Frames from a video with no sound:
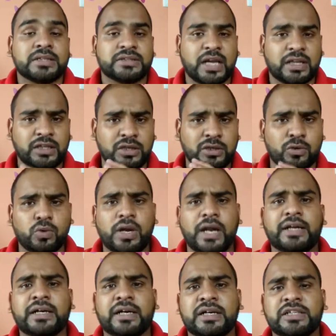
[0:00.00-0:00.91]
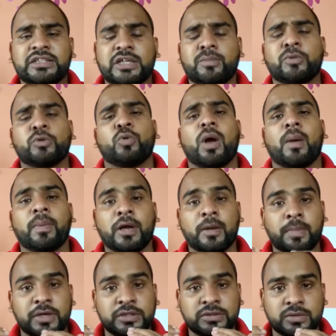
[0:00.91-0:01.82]
साथ ही लो लाइट कंडीशन में तो
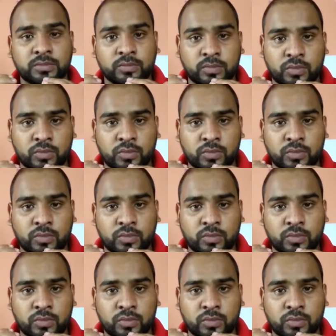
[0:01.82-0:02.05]
आपका फेस